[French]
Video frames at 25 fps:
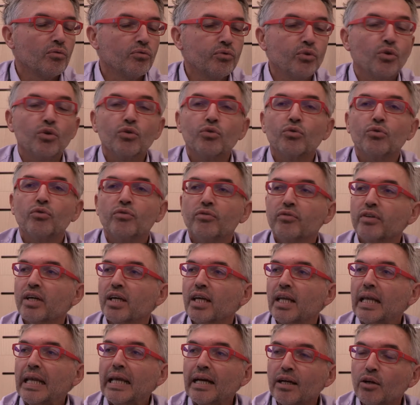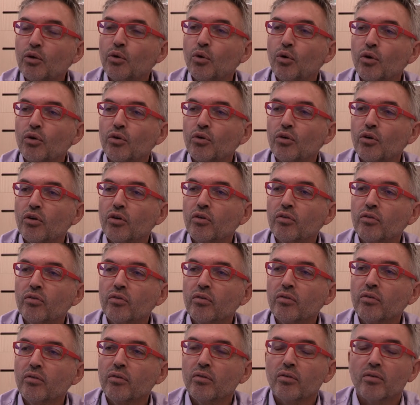vous retrouverez La
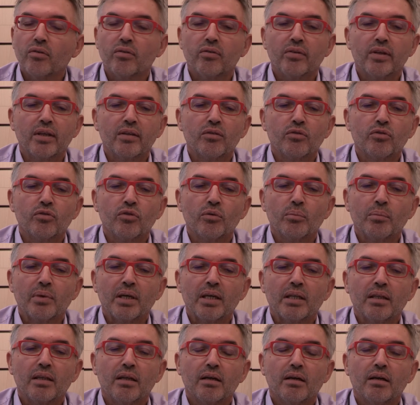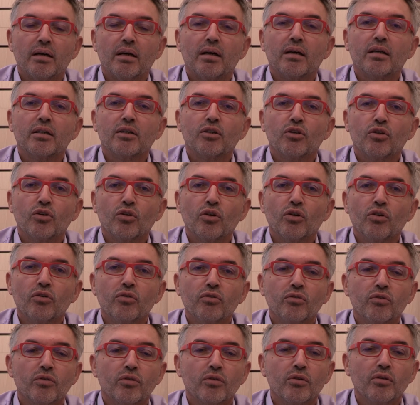Glorieuse cette semaine en
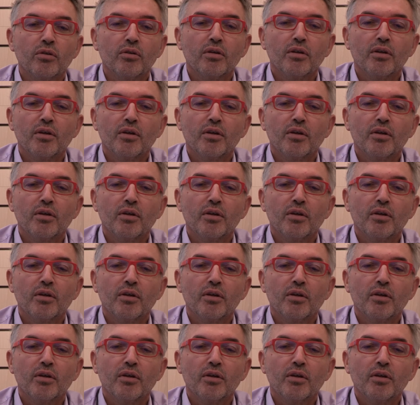kiosque